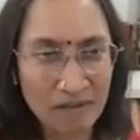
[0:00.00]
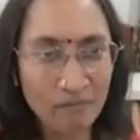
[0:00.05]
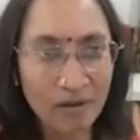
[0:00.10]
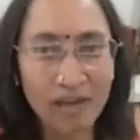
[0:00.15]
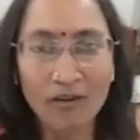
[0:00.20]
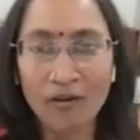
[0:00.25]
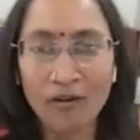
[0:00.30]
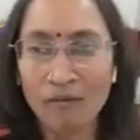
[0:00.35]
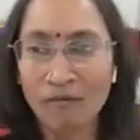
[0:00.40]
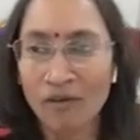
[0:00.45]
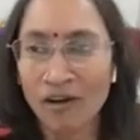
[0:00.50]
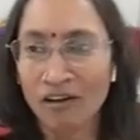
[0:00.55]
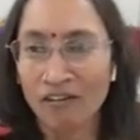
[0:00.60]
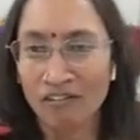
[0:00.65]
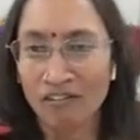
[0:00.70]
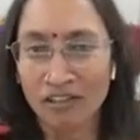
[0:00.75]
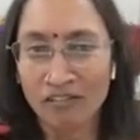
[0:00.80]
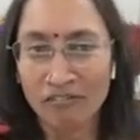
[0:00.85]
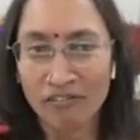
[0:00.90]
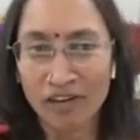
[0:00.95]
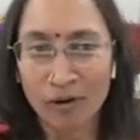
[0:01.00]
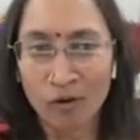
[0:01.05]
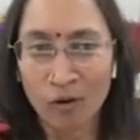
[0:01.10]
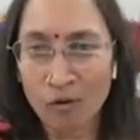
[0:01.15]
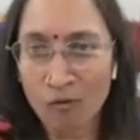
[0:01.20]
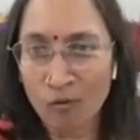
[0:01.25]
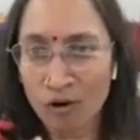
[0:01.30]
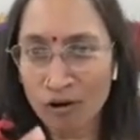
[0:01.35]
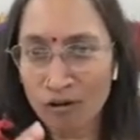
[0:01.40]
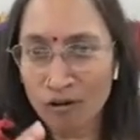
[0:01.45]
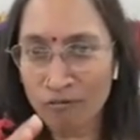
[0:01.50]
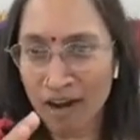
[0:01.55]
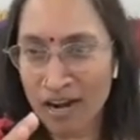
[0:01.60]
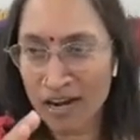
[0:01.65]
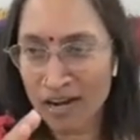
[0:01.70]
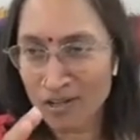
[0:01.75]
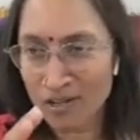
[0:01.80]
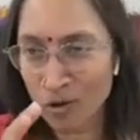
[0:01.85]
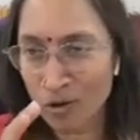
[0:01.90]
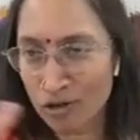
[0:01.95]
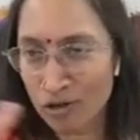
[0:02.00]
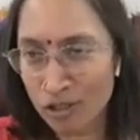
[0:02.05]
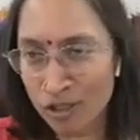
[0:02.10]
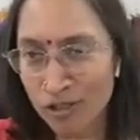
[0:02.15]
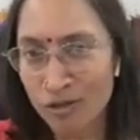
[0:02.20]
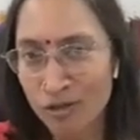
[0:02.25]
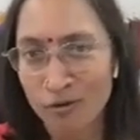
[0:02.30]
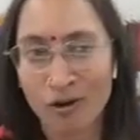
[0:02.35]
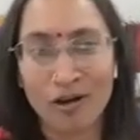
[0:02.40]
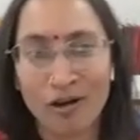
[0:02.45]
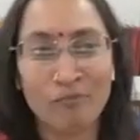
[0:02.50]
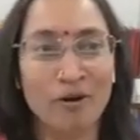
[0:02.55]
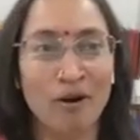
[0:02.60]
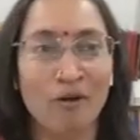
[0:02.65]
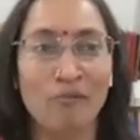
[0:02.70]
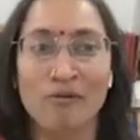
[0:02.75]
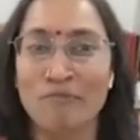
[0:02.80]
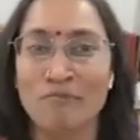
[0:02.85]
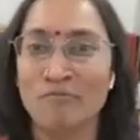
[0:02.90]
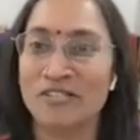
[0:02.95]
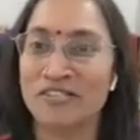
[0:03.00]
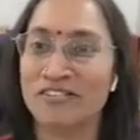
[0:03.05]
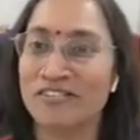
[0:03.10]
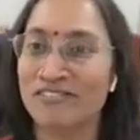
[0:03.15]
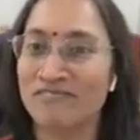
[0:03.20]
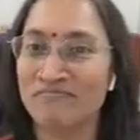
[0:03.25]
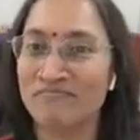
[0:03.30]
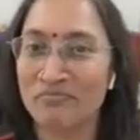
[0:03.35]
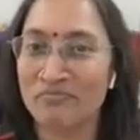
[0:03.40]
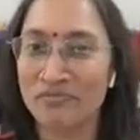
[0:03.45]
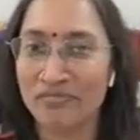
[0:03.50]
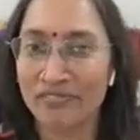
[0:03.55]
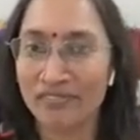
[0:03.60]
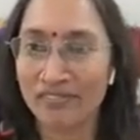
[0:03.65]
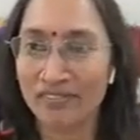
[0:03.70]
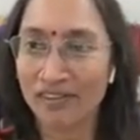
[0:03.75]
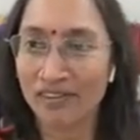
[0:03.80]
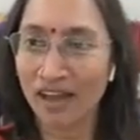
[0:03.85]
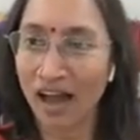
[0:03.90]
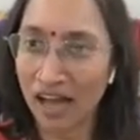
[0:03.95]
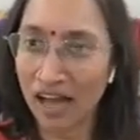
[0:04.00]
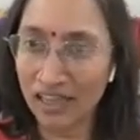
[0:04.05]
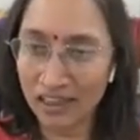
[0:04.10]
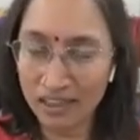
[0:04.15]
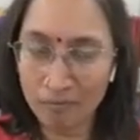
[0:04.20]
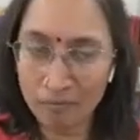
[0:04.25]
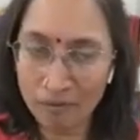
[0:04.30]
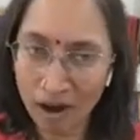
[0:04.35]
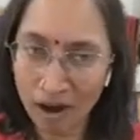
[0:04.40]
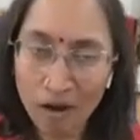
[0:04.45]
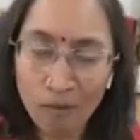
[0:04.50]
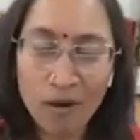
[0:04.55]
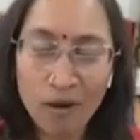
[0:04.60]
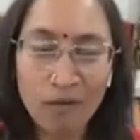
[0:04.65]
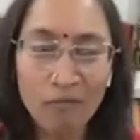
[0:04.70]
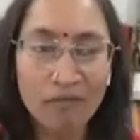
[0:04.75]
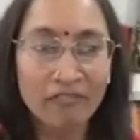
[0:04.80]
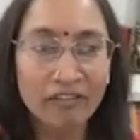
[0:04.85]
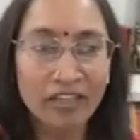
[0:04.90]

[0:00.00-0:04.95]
சமயம் நமக்கு வந்து வி டோன்ட் வாண்ட் டு ஃபைண்ட் அ சொல்யூஷன் டு அவர் ப்ராப்ளம்ஸ் அந்த ப்ராப்ளம்